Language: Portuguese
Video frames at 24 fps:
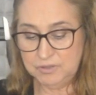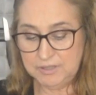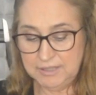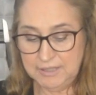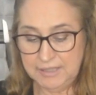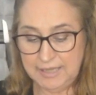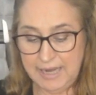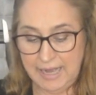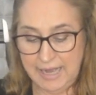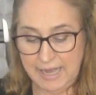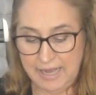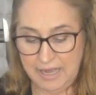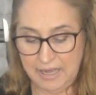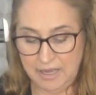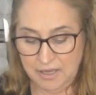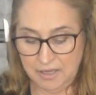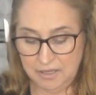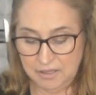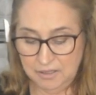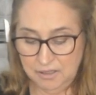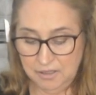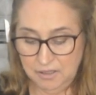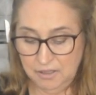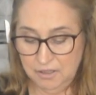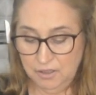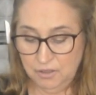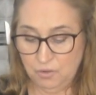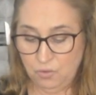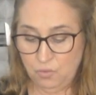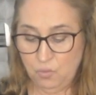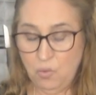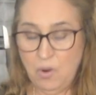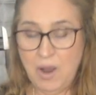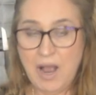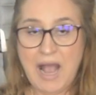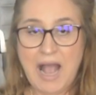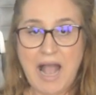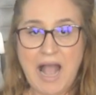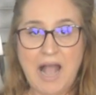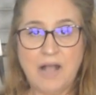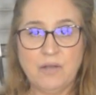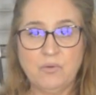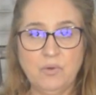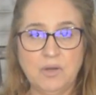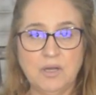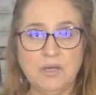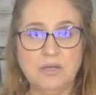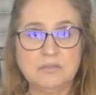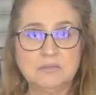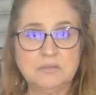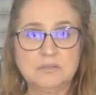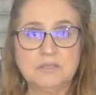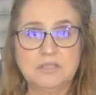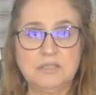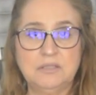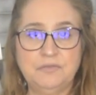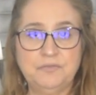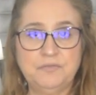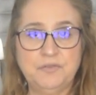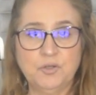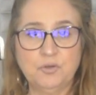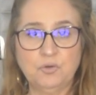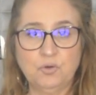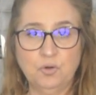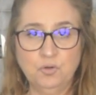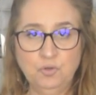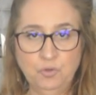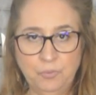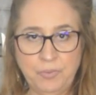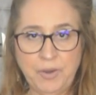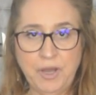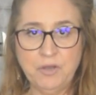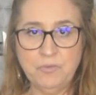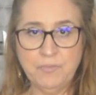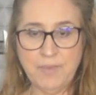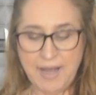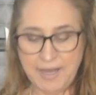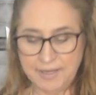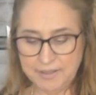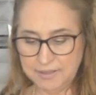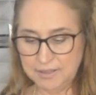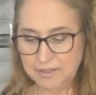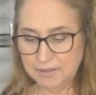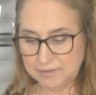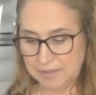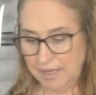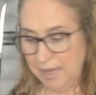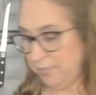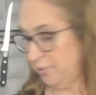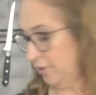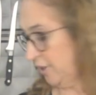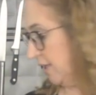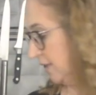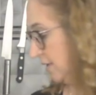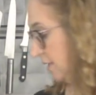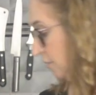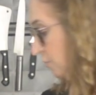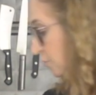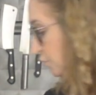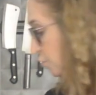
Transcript: tirar com a água que ficou no banho-maria, tá? Porque tá